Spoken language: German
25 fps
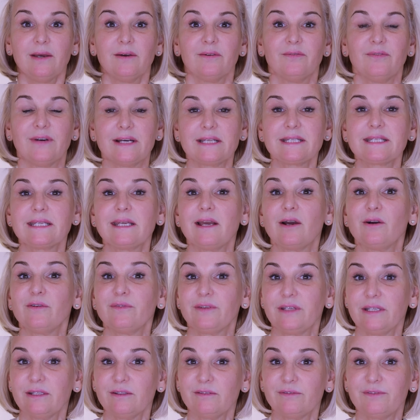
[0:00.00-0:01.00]
Was ihr auf
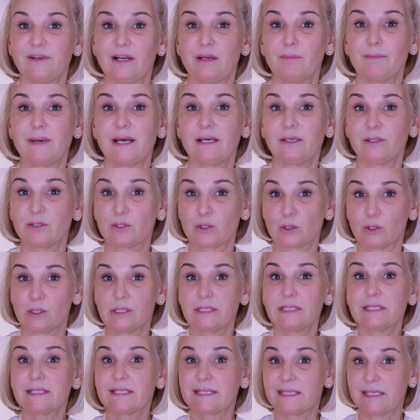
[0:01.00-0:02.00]
jeden Fall machen
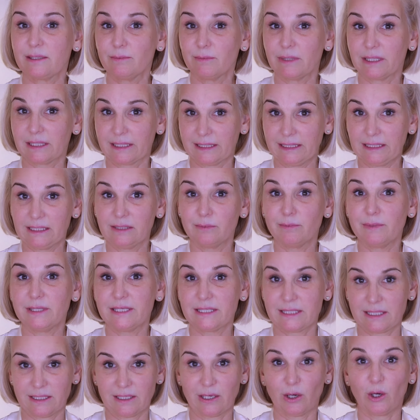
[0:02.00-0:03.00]
solltet, sie immer
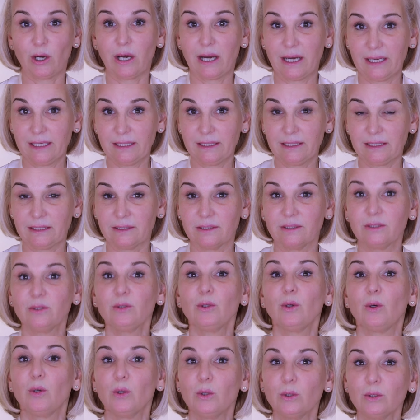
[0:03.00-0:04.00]
regelmäßig auch
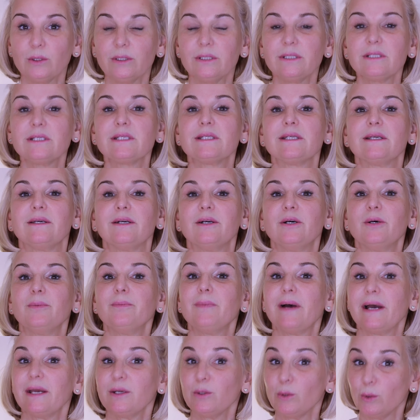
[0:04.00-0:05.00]
reinigen und ähm,
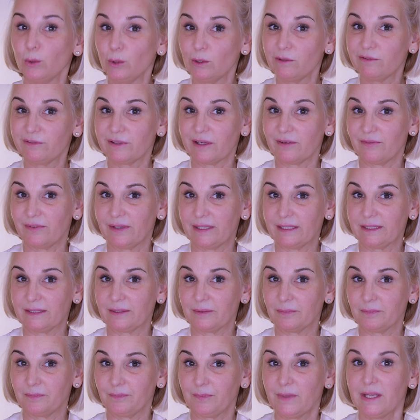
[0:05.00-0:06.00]
ein Öl
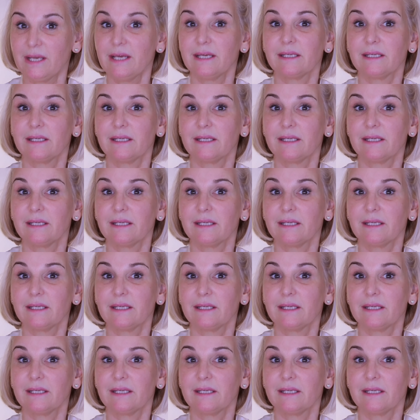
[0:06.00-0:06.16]
verwenden.